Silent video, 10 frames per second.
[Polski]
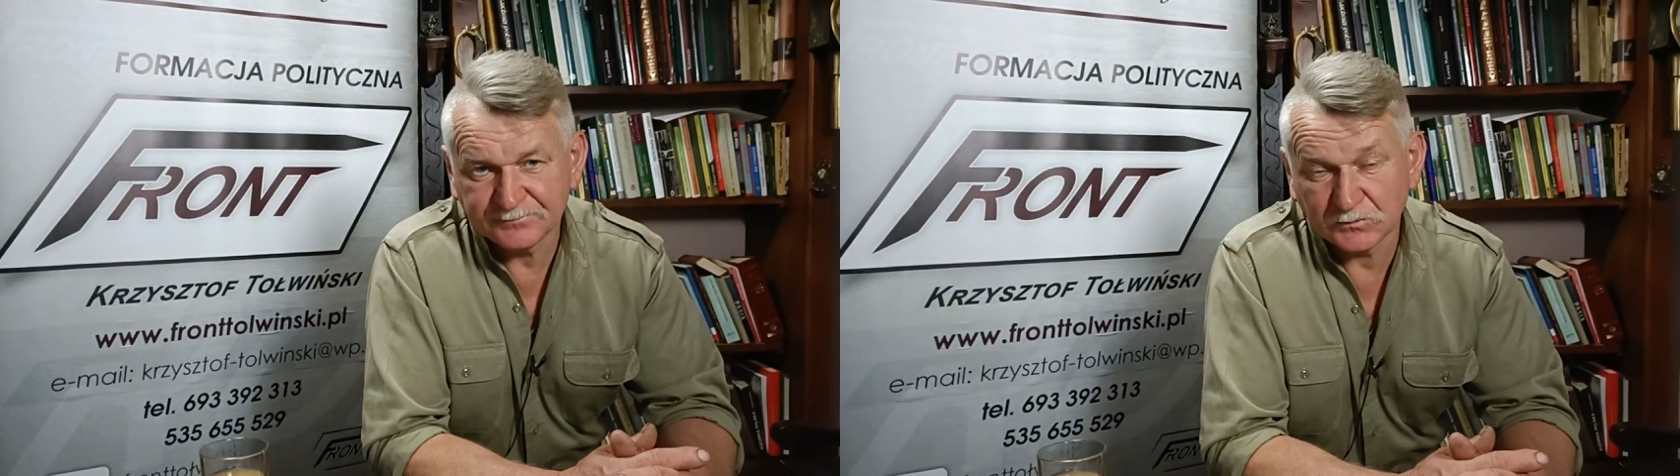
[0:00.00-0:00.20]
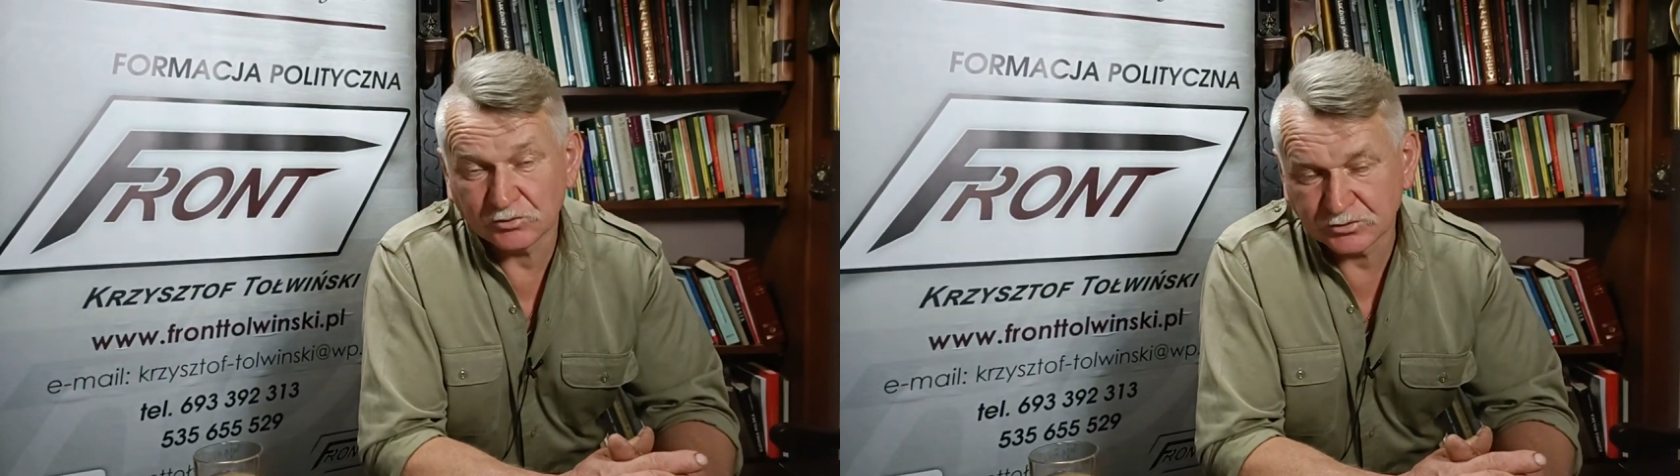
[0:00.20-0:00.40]

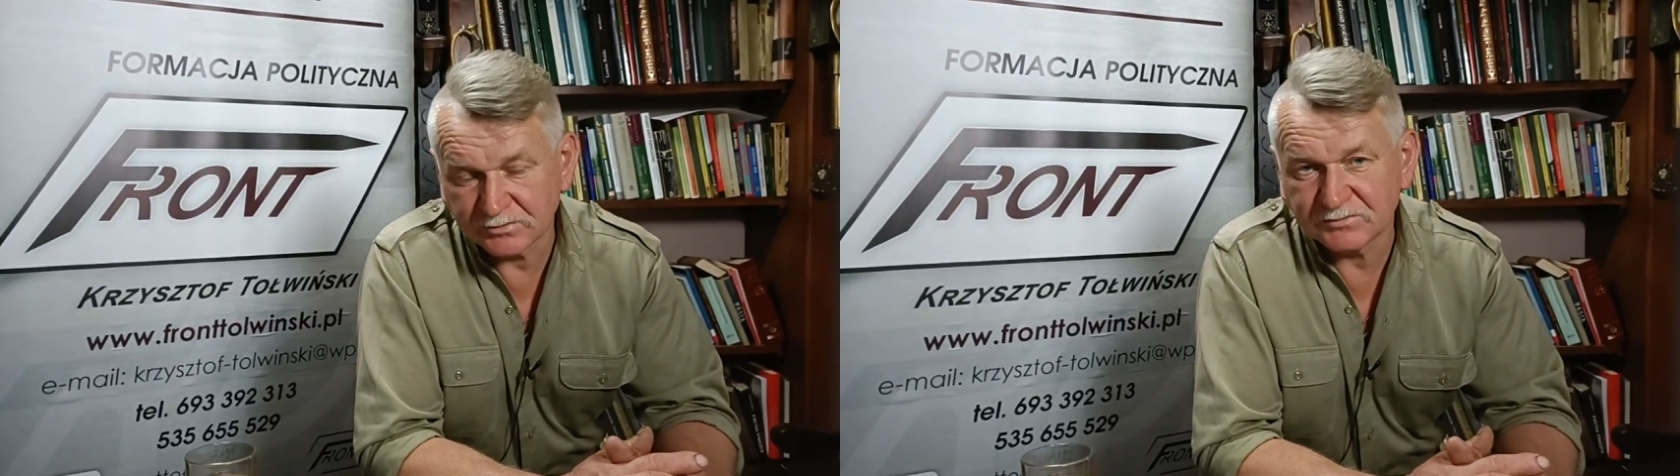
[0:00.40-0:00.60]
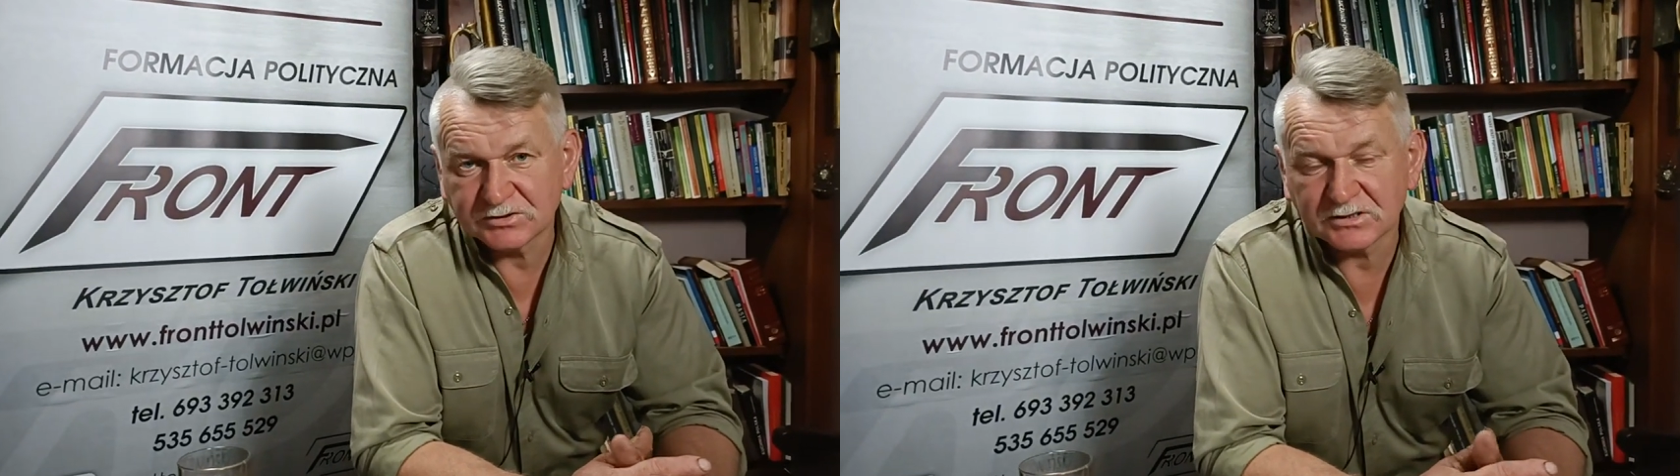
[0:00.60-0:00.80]
no
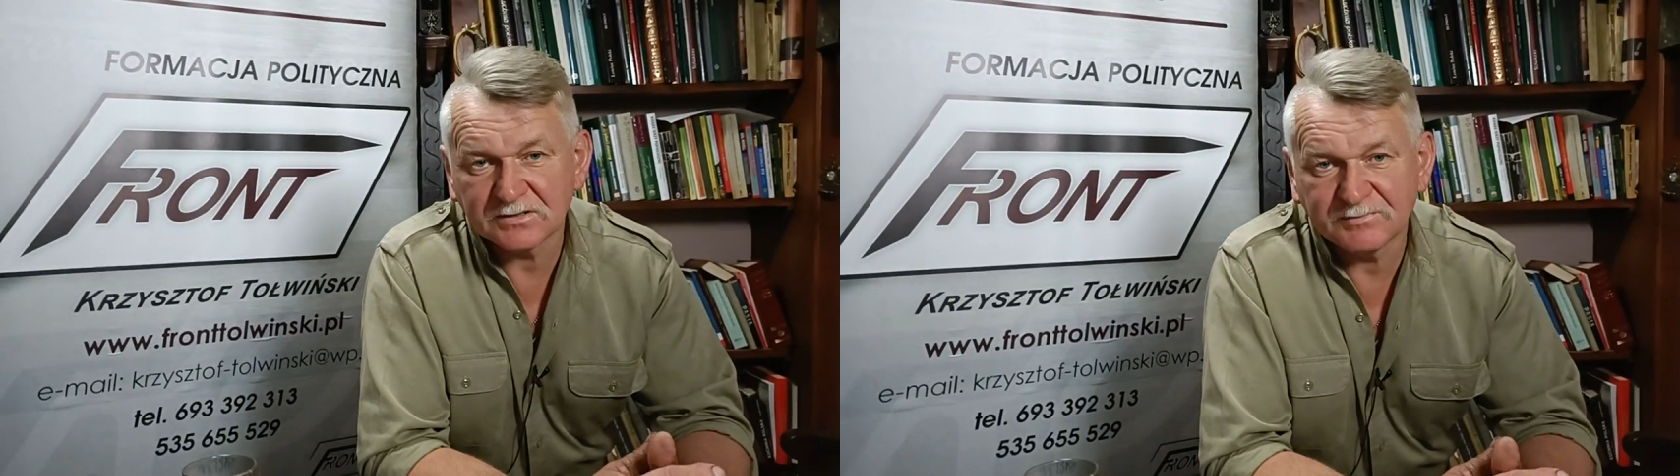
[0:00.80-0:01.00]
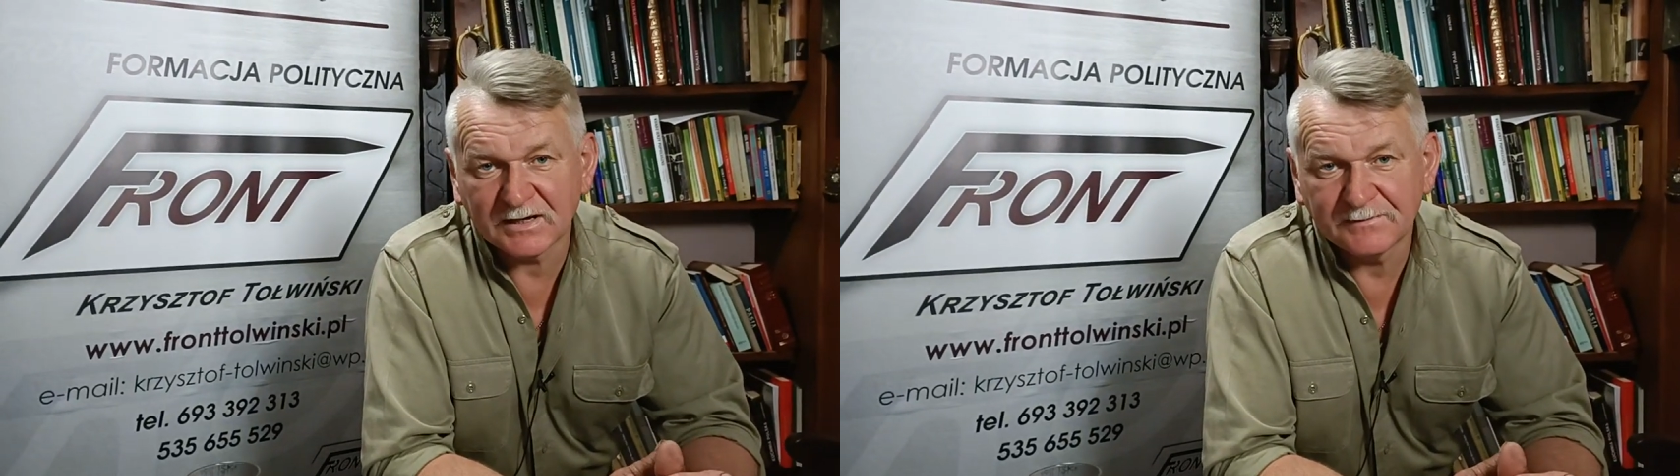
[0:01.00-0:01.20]
oczywiście
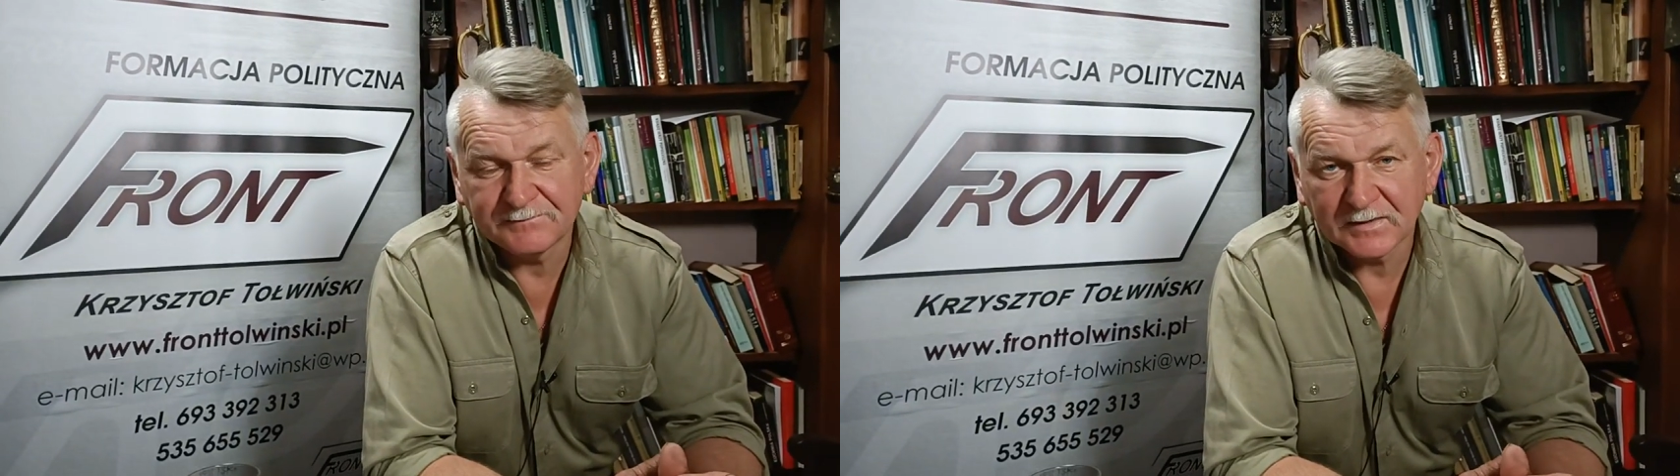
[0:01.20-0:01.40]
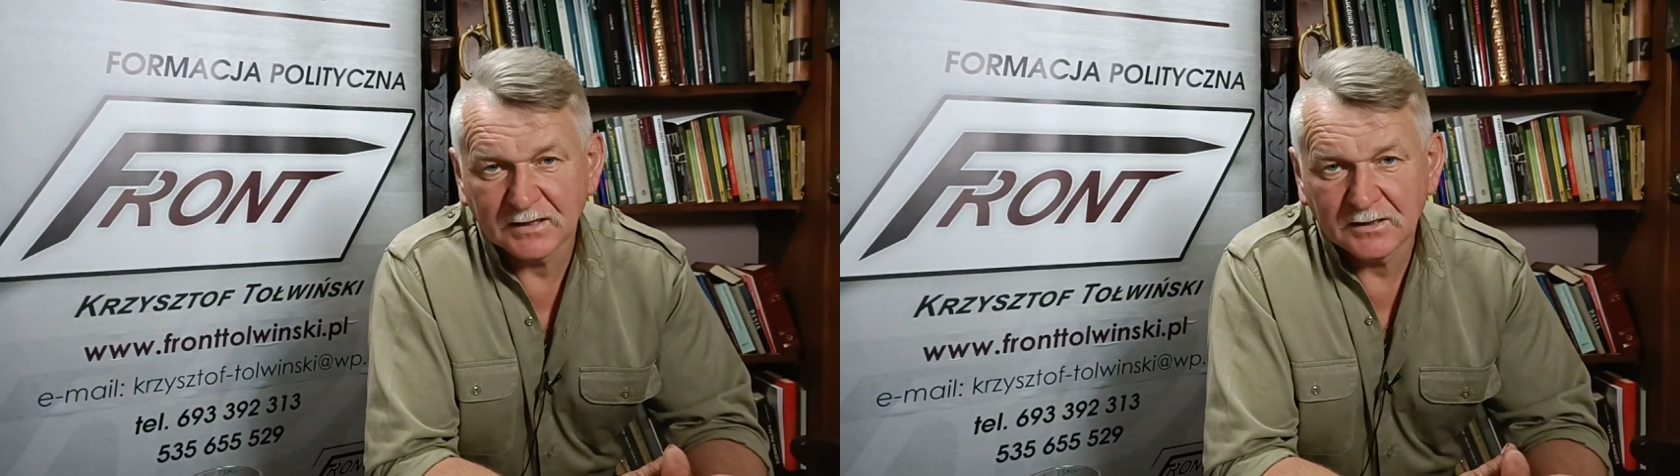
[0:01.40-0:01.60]
chyba